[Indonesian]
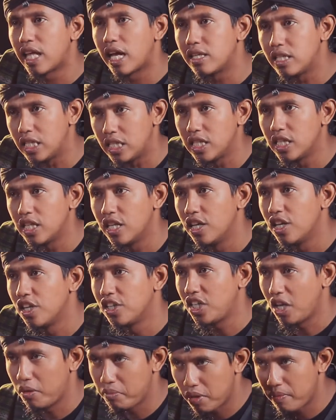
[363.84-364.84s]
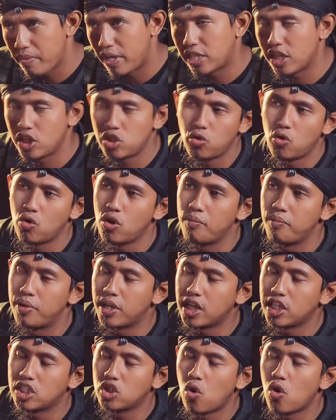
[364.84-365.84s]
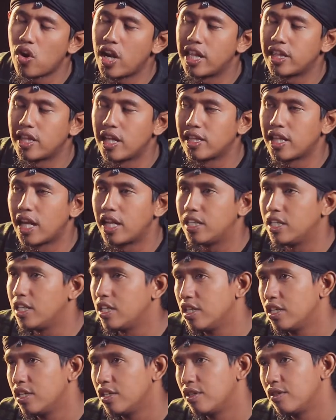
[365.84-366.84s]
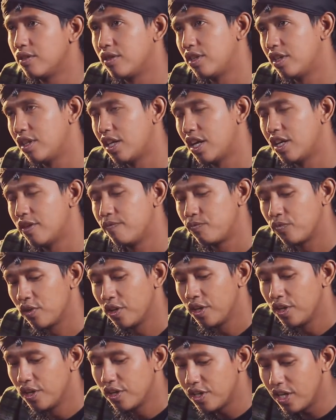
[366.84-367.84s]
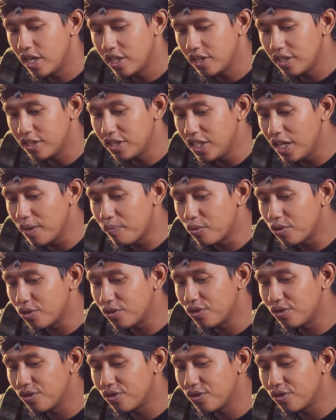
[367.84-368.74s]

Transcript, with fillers: tadi yang bermata kecoklatan tadi. Ya. Dan dia pun